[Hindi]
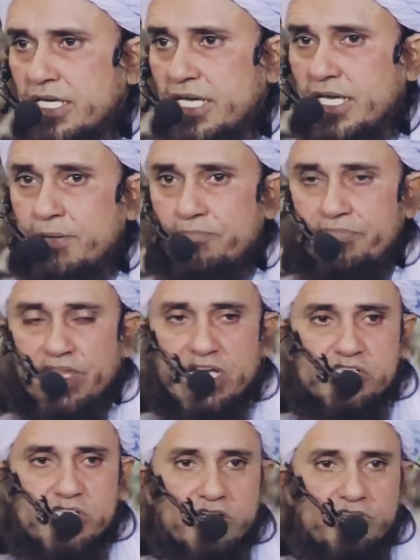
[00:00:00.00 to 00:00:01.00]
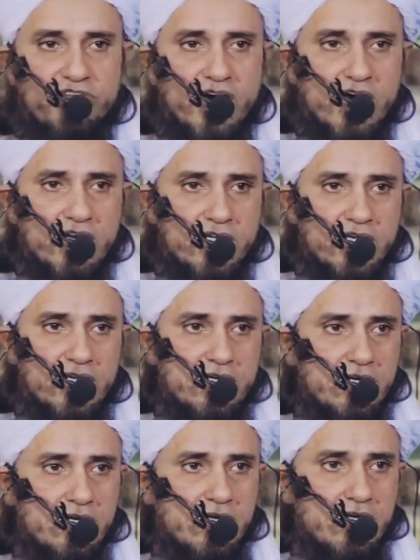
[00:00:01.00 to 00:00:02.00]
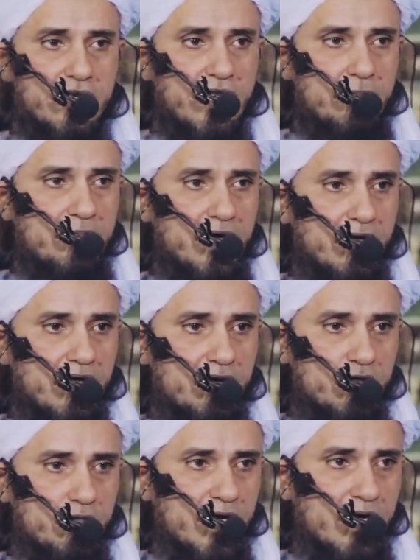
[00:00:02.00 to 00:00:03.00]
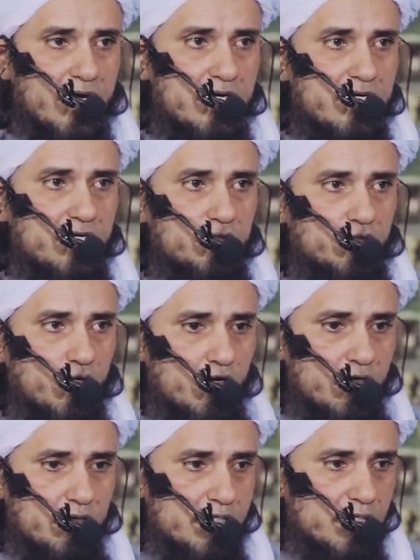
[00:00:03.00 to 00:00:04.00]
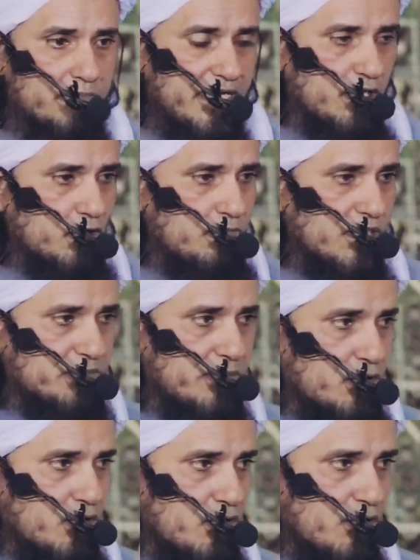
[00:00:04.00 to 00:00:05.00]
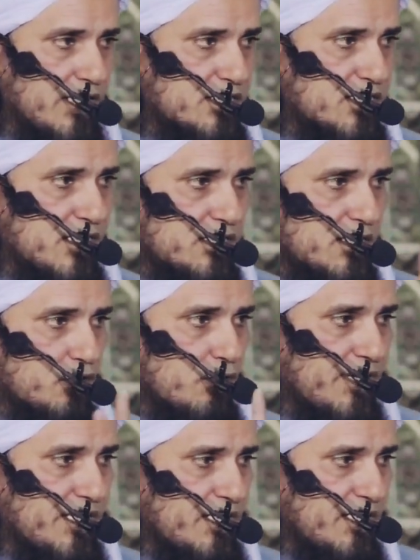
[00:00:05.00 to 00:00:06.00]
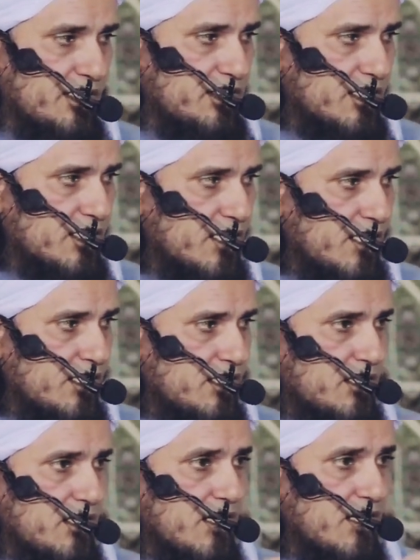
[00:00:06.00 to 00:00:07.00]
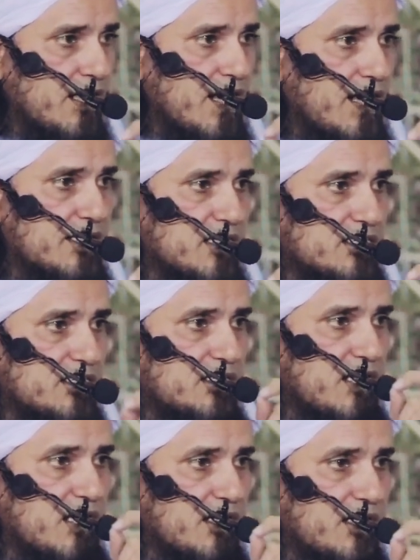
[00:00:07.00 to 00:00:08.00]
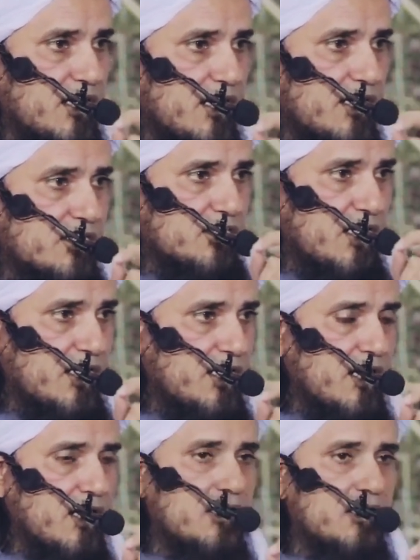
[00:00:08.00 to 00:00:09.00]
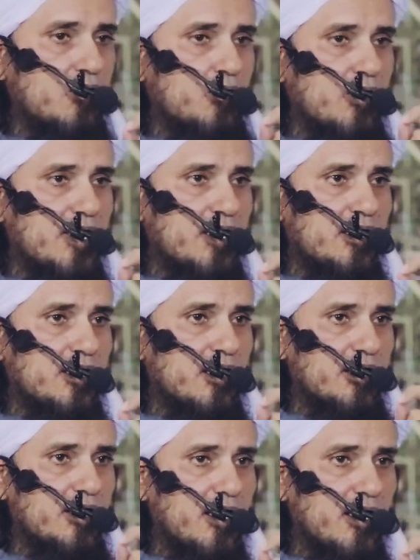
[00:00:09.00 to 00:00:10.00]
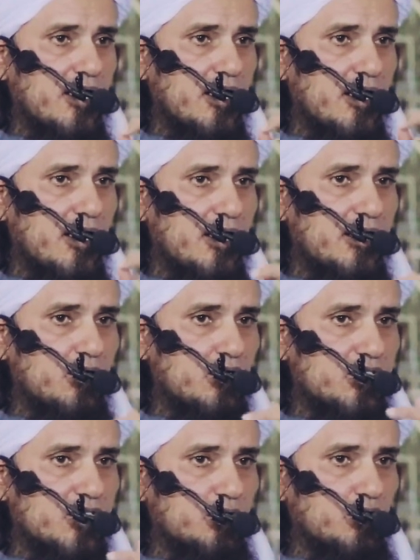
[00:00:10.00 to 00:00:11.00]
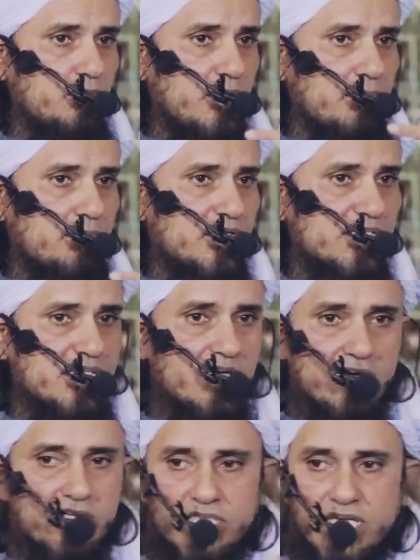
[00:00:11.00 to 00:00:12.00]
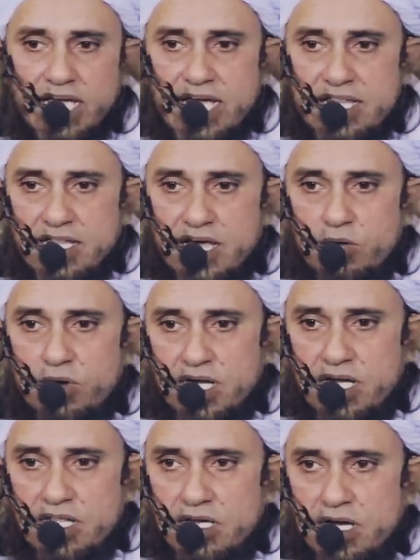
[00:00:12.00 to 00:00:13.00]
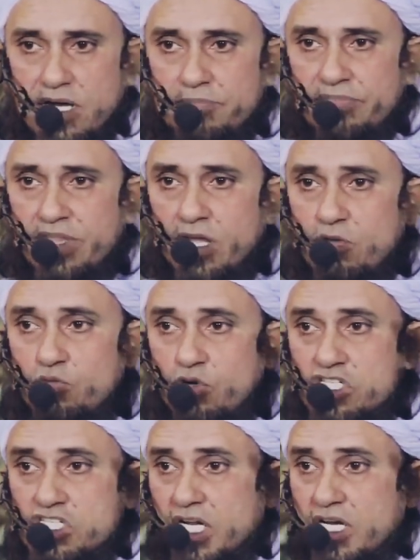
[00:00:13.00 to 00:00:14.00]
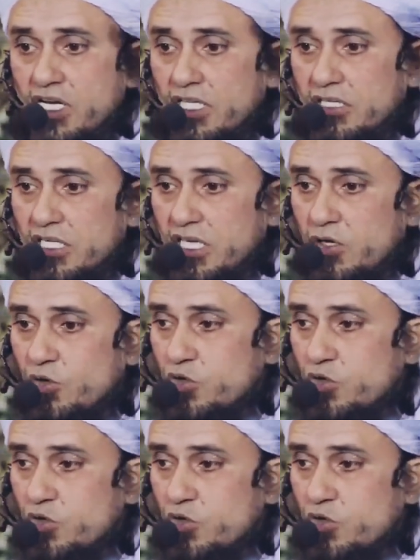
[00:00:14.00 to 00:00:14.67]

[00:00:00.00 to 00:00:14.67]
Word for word: कि सिनफ़ानी लम अराहुमा दो मेरी उम्मत में गुरो ऐसे हैं जिनको मैंने नहीं देखा ला यजिद न री हल जन्ना व इन री हा लयू जदो मिम मसीरती कदा व कदा वो जन्नत की